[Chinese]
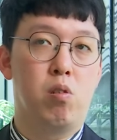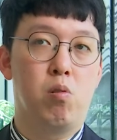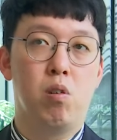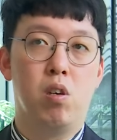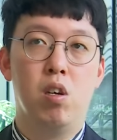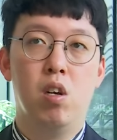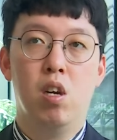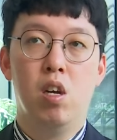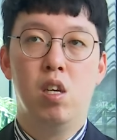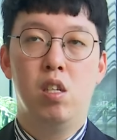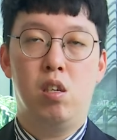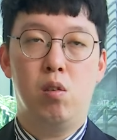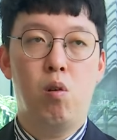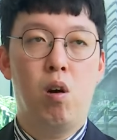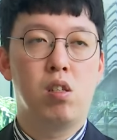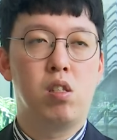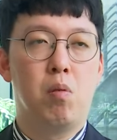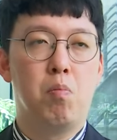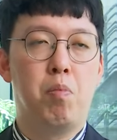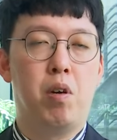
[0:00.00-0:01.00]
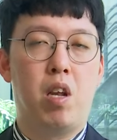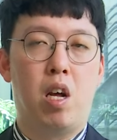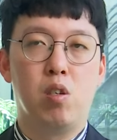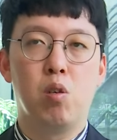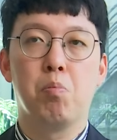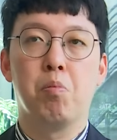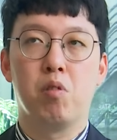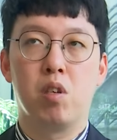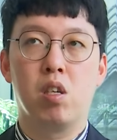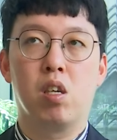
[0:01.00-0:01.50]
因为金华城本来
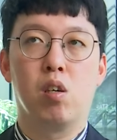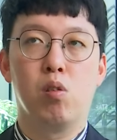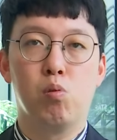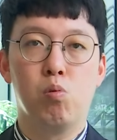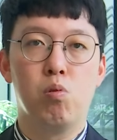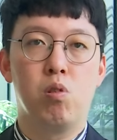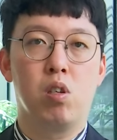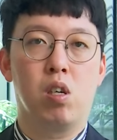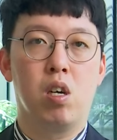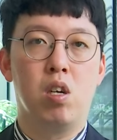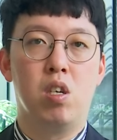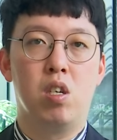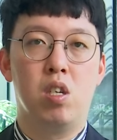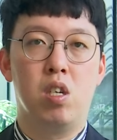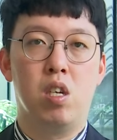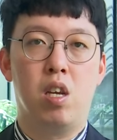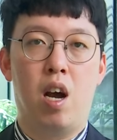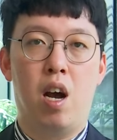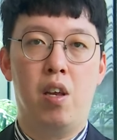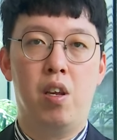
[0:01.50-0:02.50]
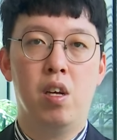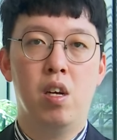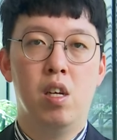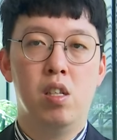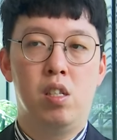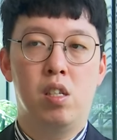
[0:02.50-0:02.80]
就不是一个都市更新案，